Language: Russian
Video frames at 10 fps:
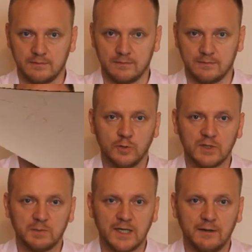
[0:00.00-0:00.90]
И чтобы
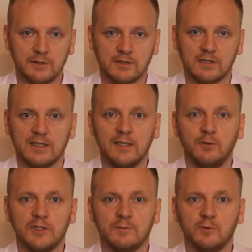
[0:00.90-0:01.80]
справиться со
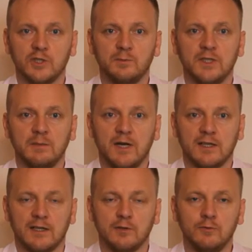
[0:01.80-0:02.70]
сколиозом, нужно понимать,
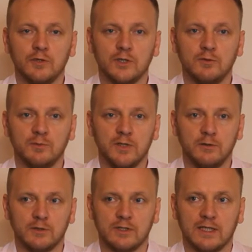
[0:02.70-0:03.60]
откуда же он
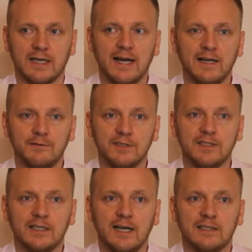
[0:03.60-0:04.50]
берется, как
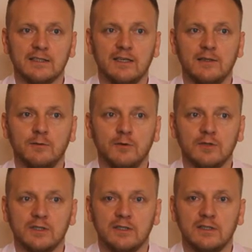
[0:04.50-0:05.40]
возникает
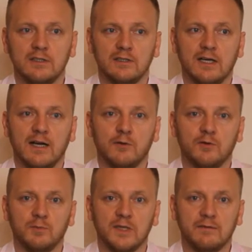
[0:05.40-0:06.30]
сколиоз и как
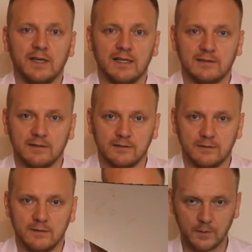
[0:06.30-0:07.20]
он появляется.
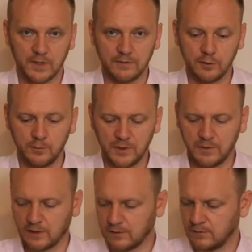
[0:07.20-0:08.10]
Приведу
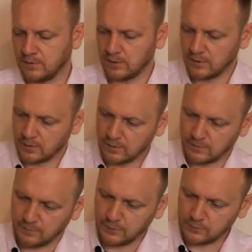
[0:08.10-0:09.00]
пример.
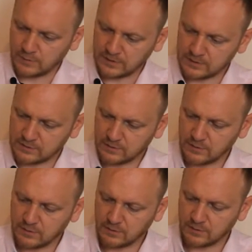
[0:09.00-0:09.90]
Вот у нас
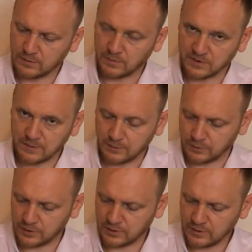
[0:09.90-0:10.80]

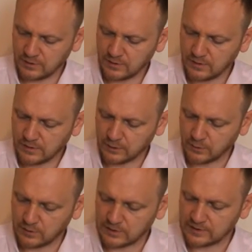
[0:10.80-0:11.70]
позвоночник,
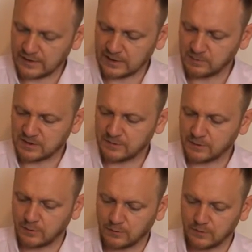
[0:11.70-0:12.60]
который состоит из
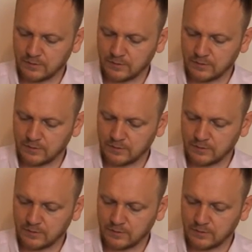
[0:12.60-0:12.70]
позвонков.